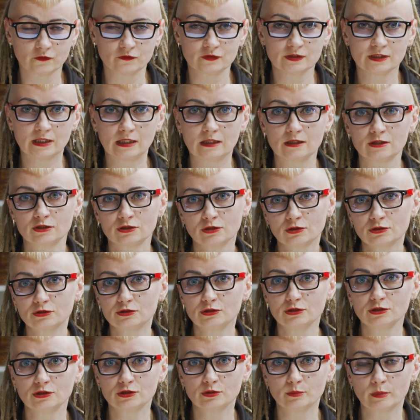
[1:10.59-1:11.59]
w
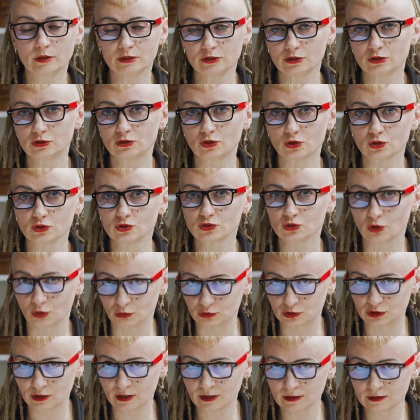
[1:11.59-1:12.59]
zależności czy będzie to
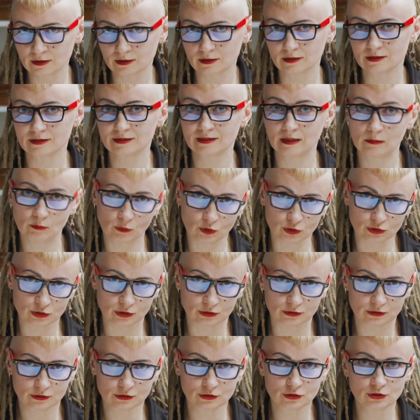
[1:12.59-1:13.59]
sąsiad,
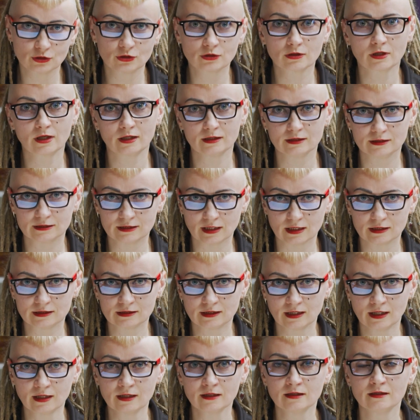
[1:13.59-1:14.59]
samorząd czy
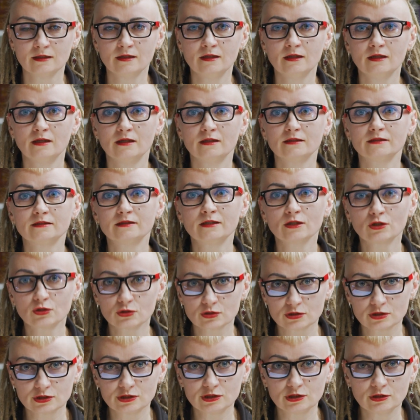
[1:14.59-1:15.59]
organizacja, te
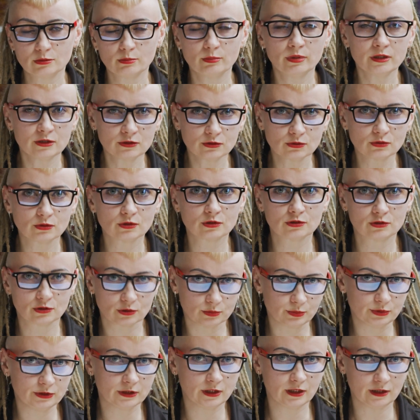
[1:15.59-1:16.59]
korzyści będą
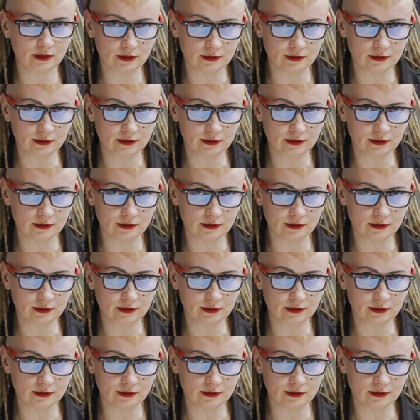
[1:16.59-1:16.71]
odrobinę